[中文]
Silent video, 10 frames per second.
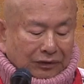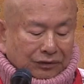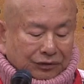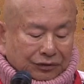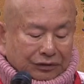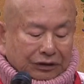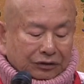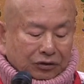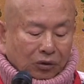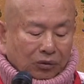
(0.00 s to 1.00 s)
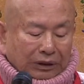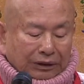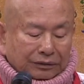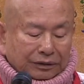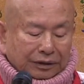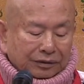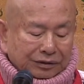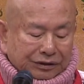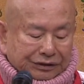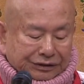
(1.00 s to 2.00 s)
持这个咒啊，能
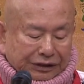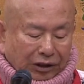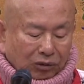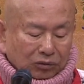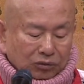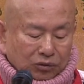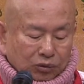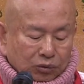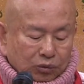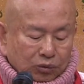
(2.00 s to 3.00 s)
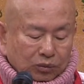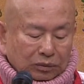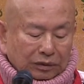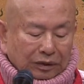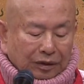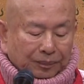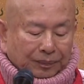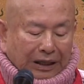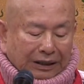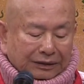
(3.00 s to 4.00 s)
消除
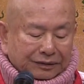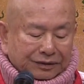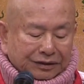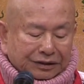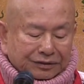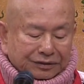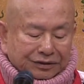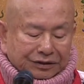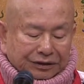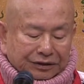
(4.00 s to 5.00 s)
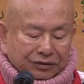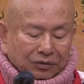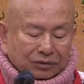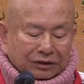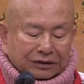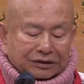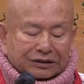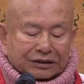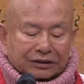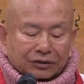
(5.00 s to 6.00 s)
百千劫中的一
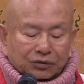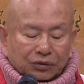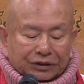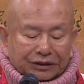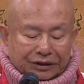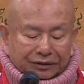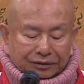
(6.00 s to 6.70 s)
切的罪业，